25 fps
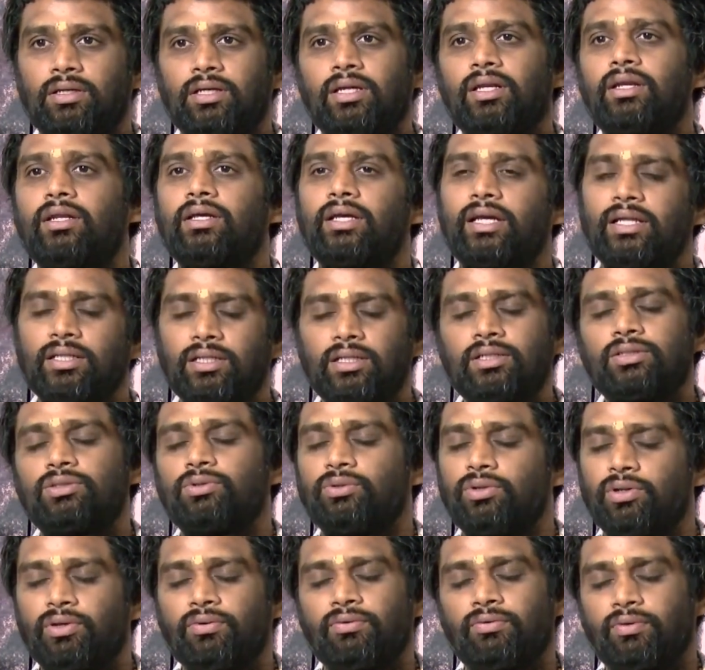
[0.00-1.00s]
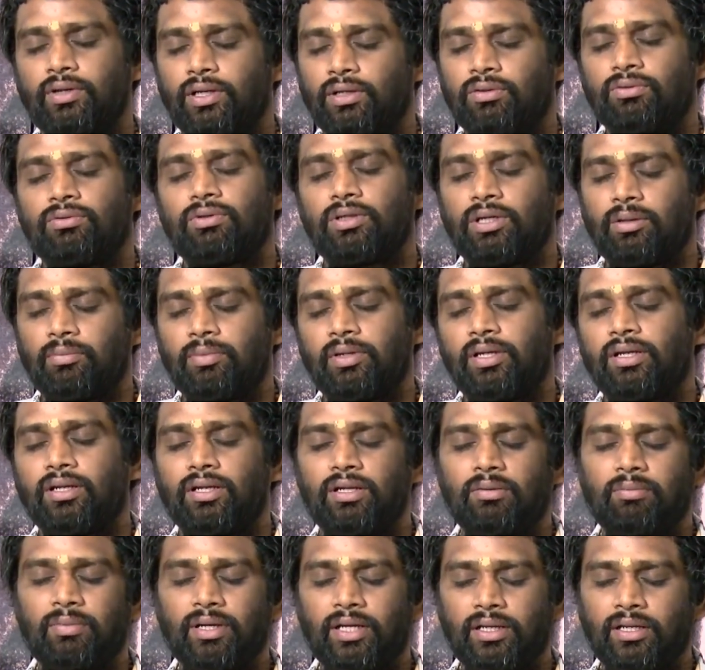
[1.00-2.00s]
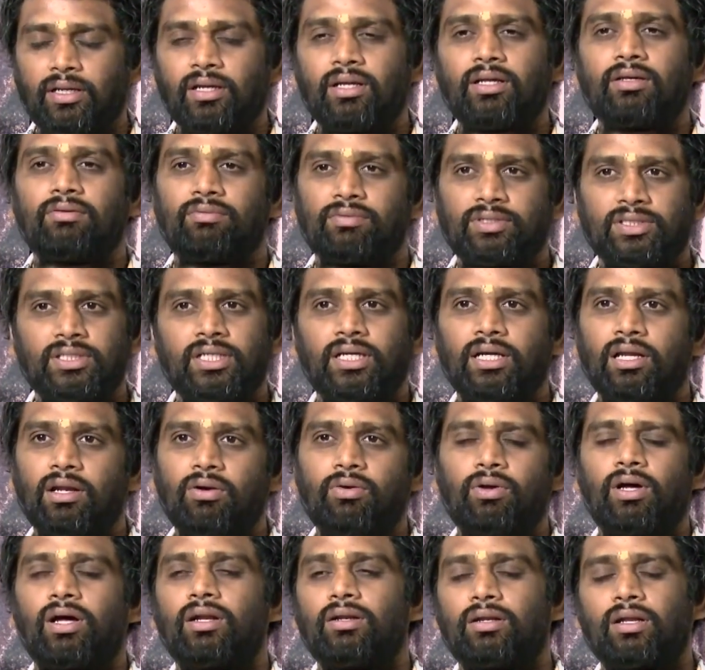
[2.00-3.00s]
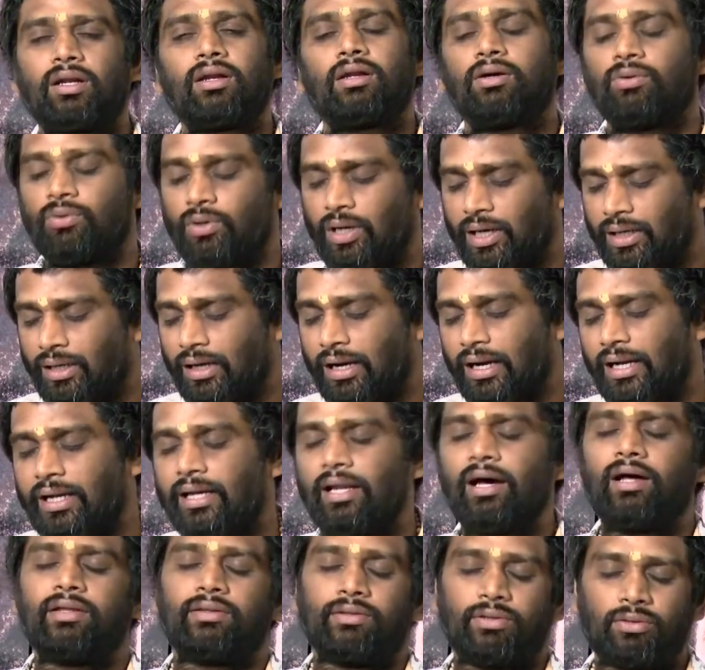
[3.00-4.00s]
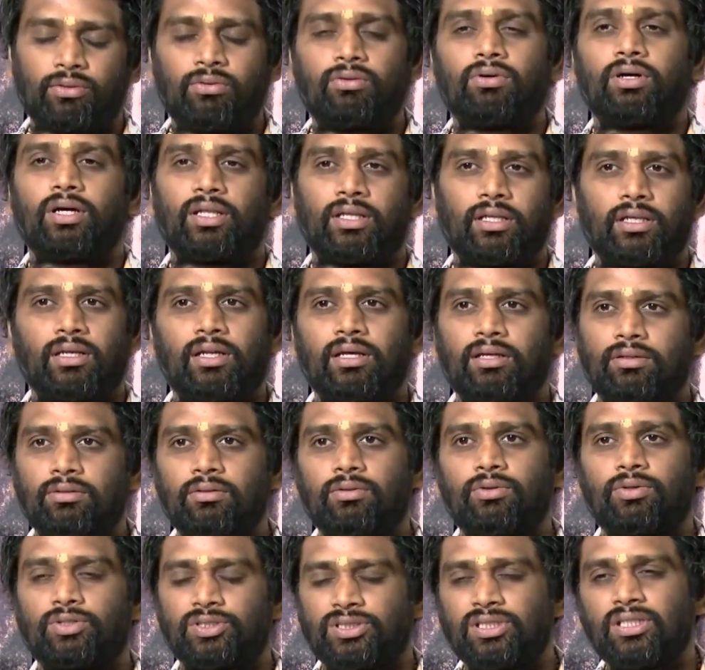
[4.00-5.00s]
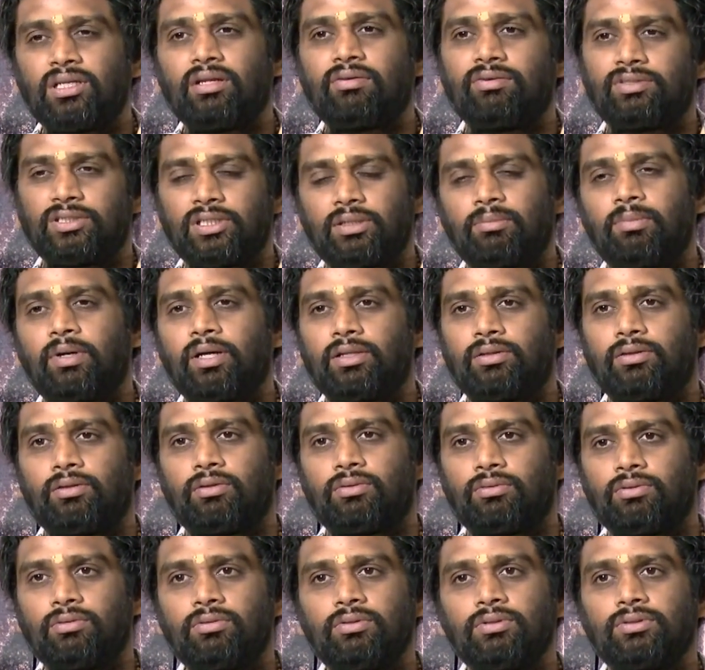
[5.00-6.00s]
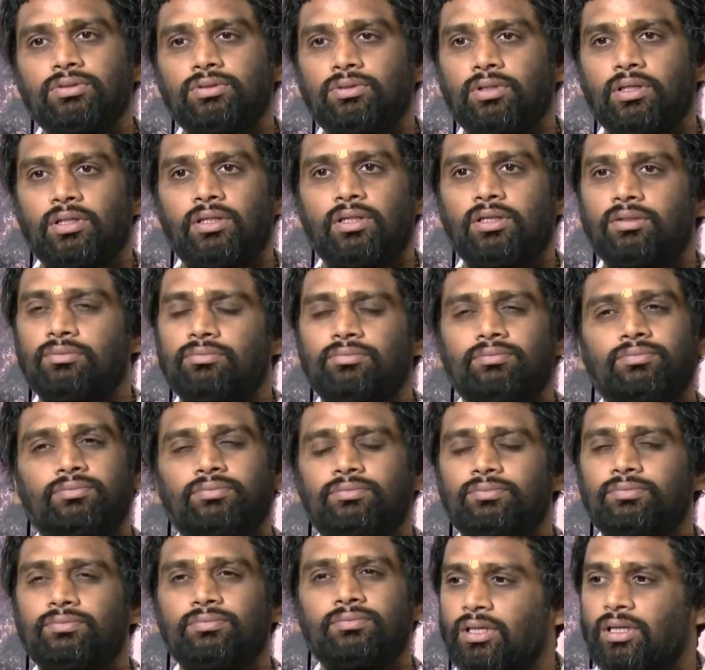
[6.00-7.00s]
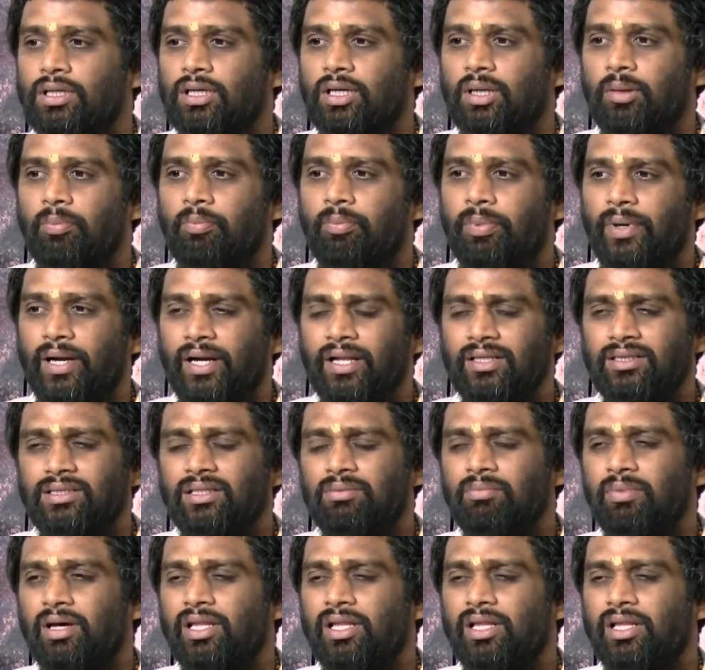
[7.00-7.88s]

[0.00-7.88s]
என்ன எதுக்கு துணிவு வேணும் அப்படின்ற மாதிரியான விஷயங்களோட அண்டர் ஒரு அண்டர்லைனாக அது இருக்கும் கதையில் ஒரு சின்ன விஷயமாக அது இருக்கும் ஸோ அதுதான் பணத்தை